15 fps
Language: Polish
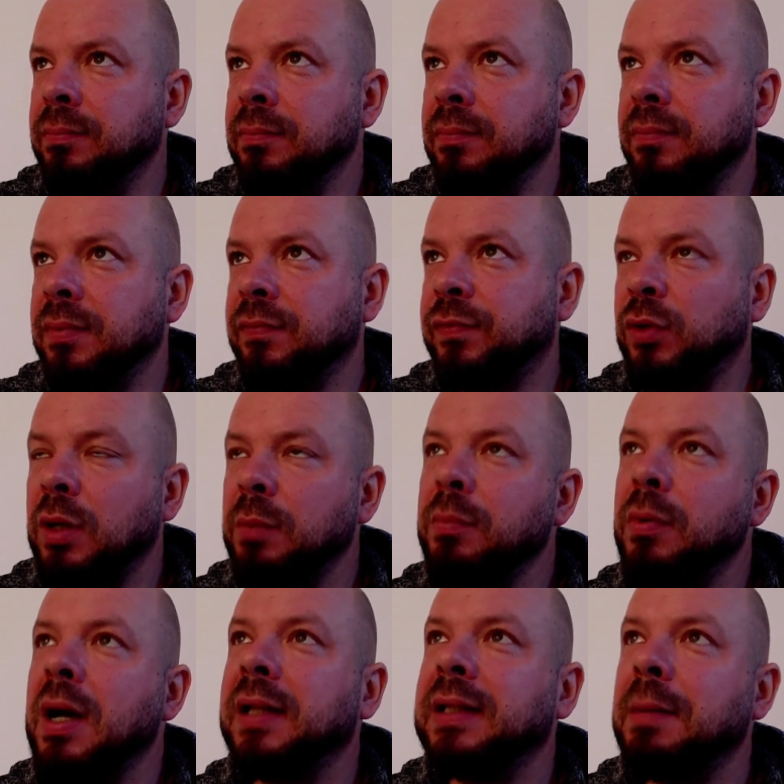w którym była ta
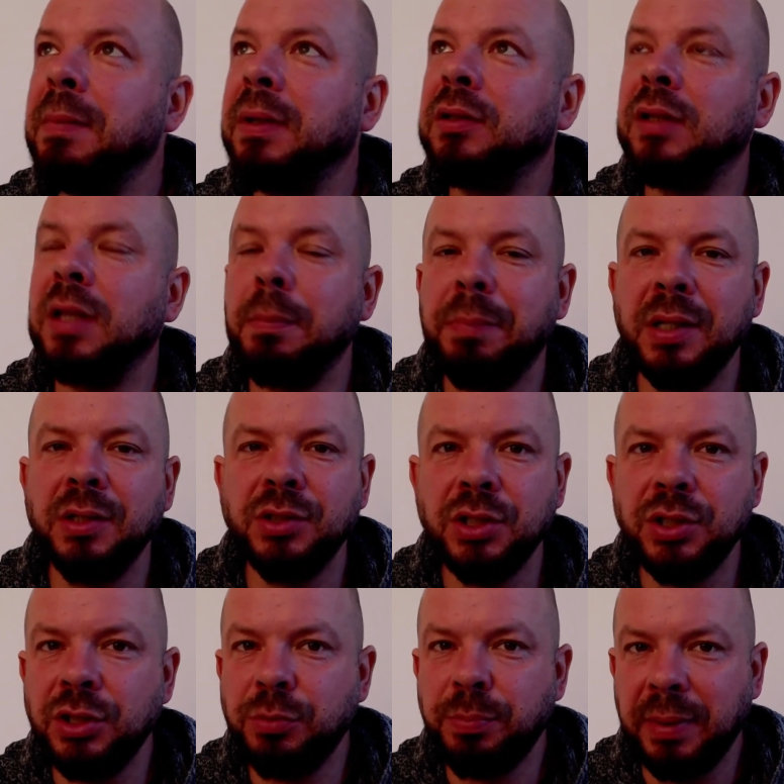metoda 5, 10,
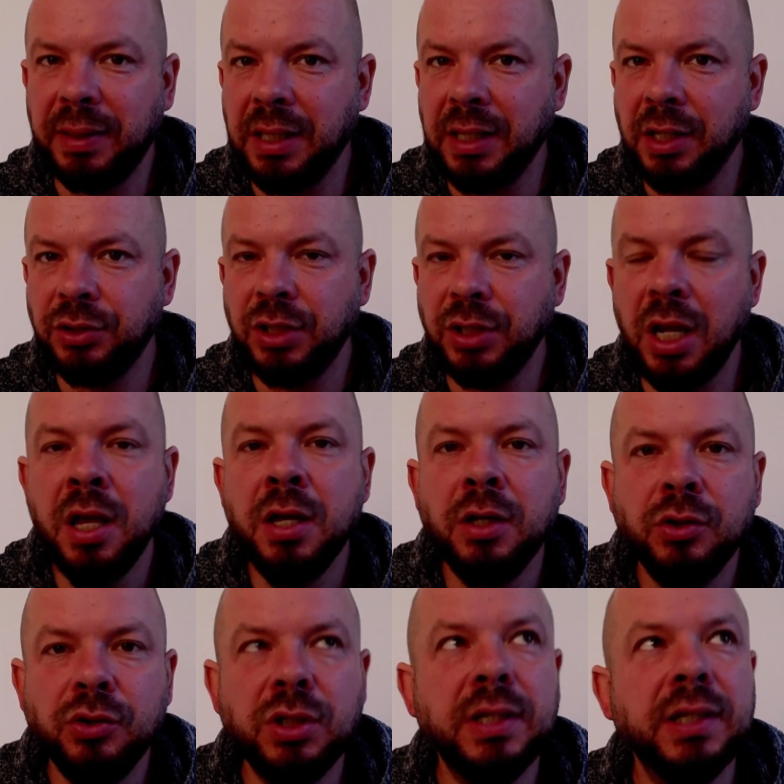15, czyli
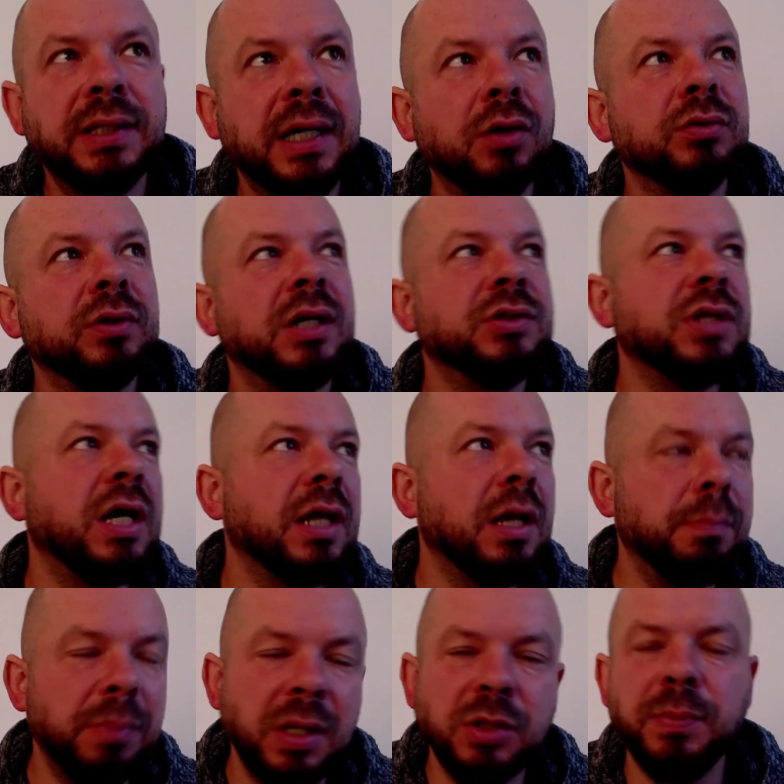takie odraczanie
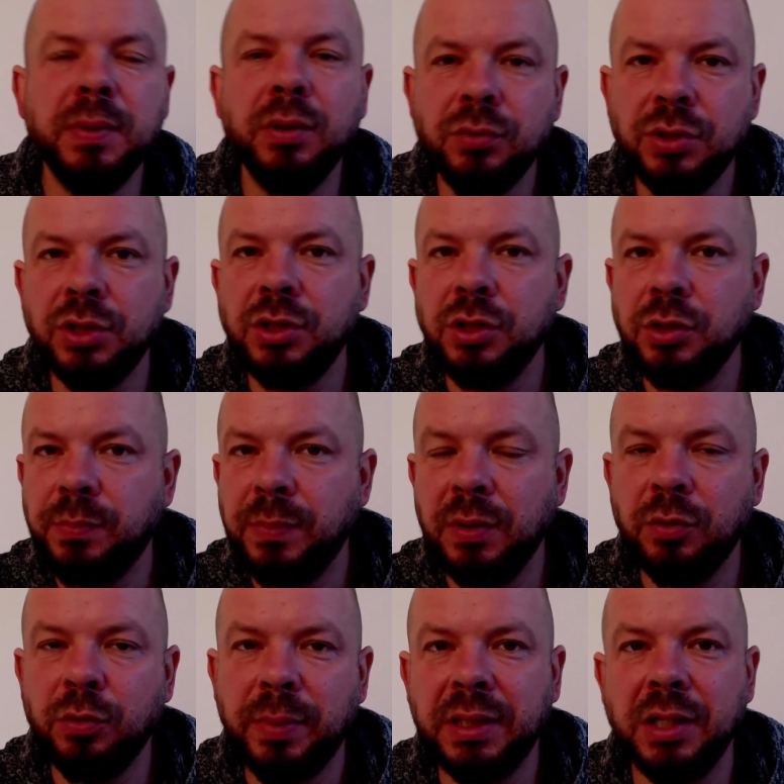5 minut, 10 minut,
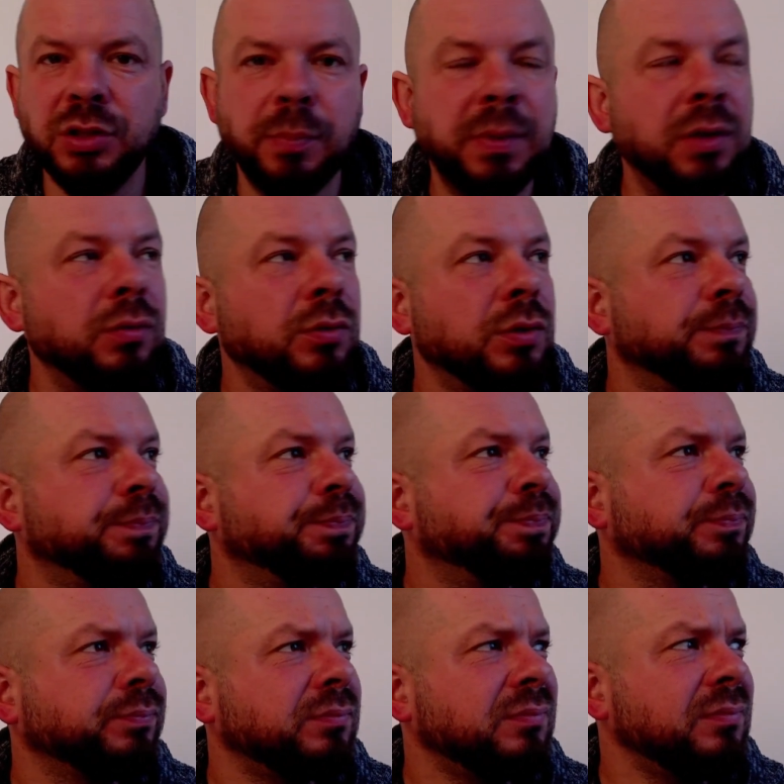15 minut.
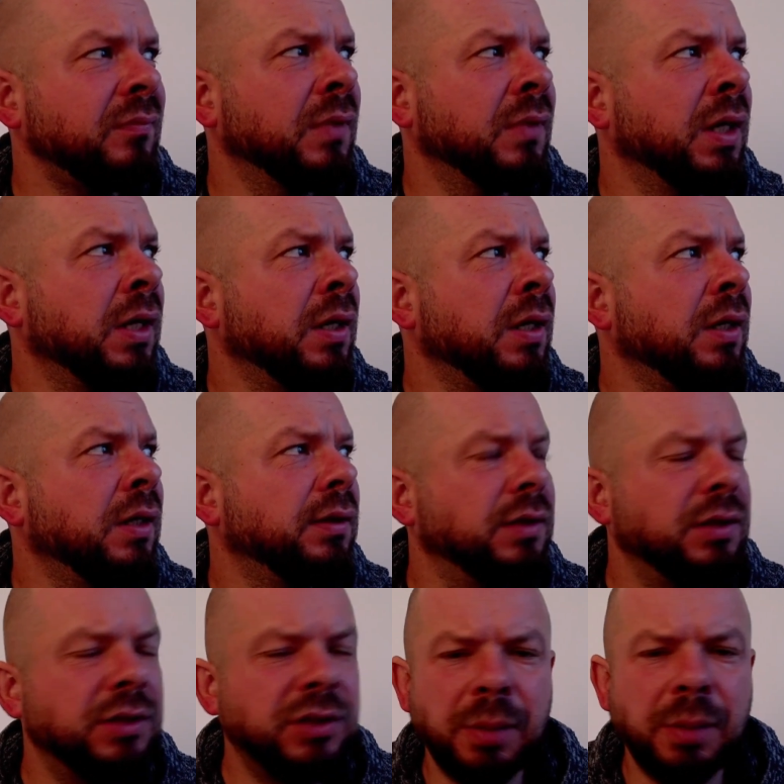Dzisiaj
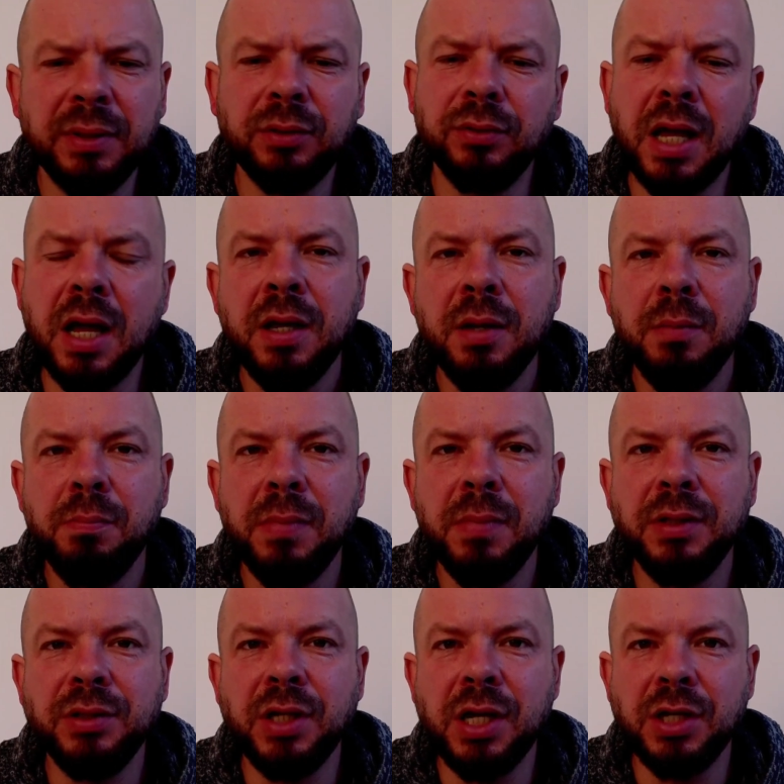metoda będzie
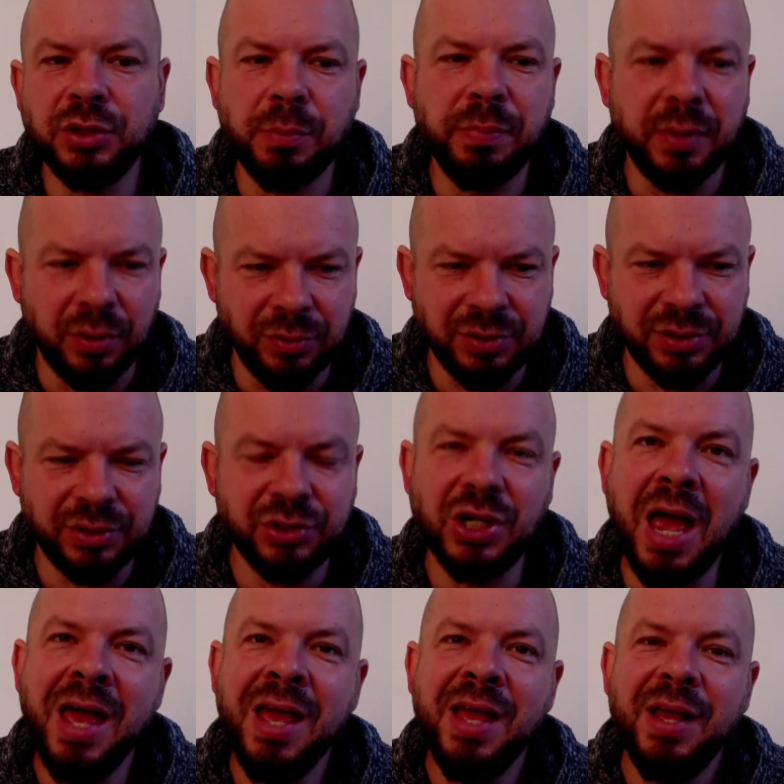jeszcze prostsza,
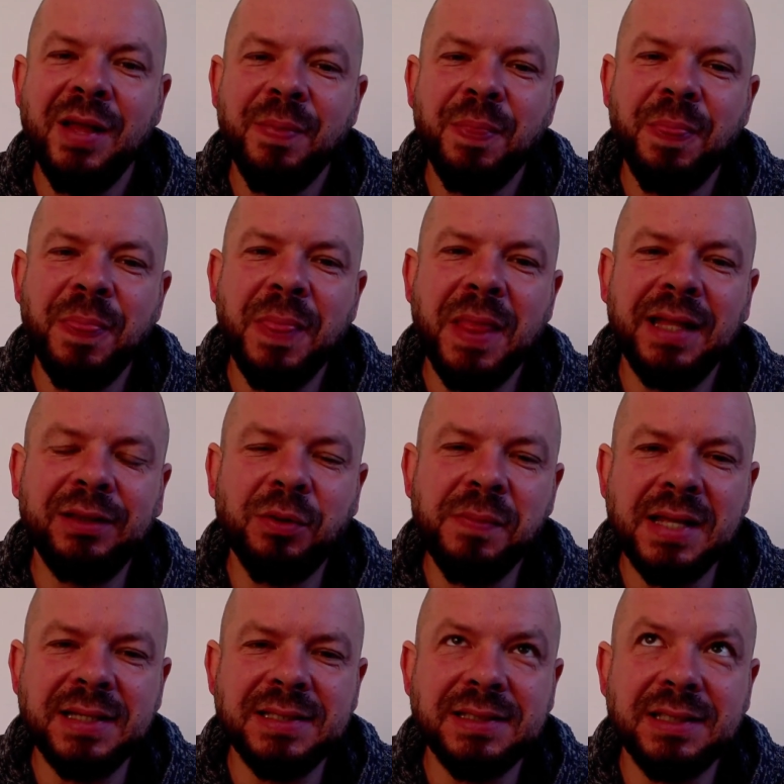
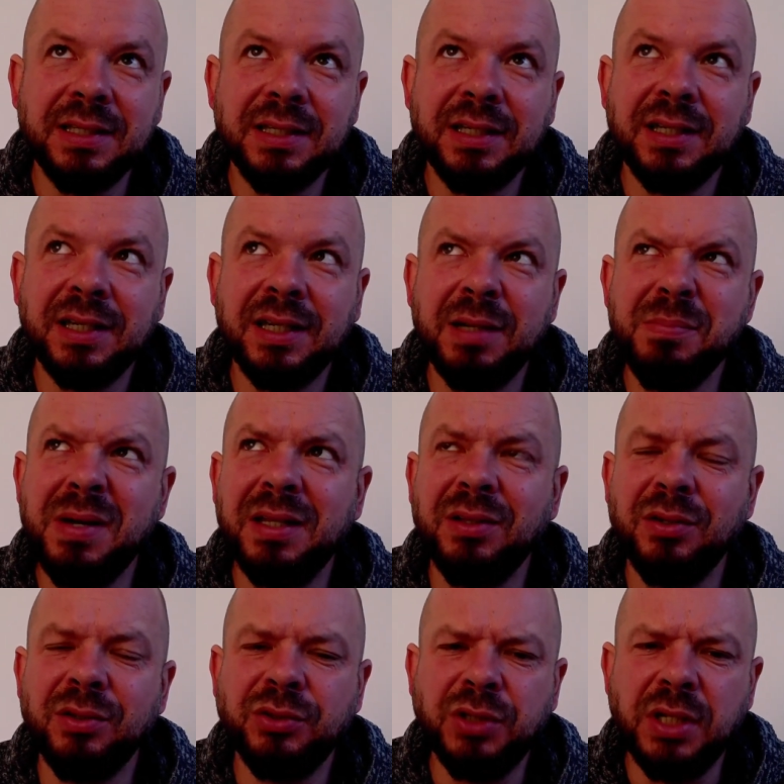natomiast e, chyba dość
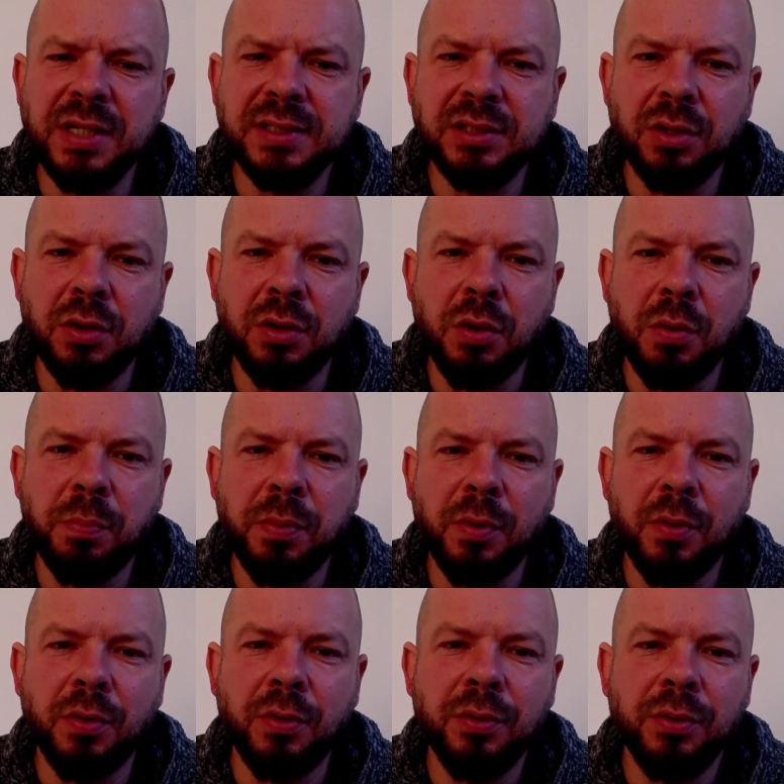często po
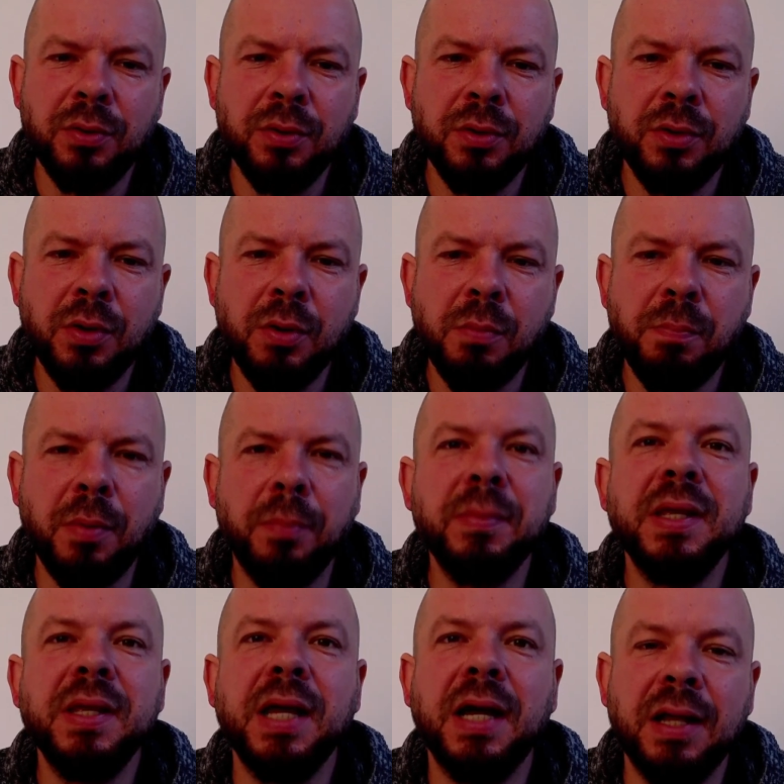pomijana.
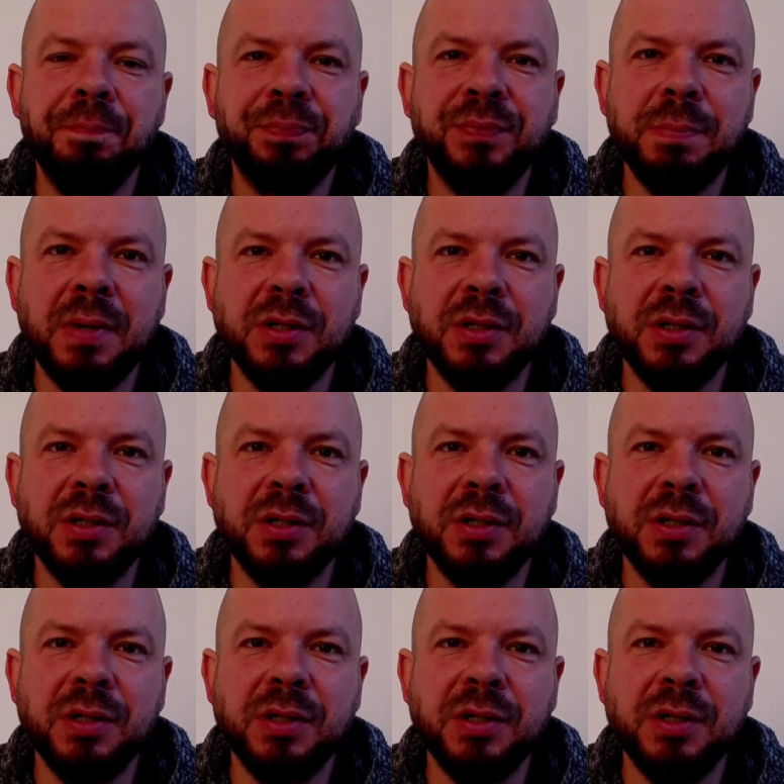Zapraszam.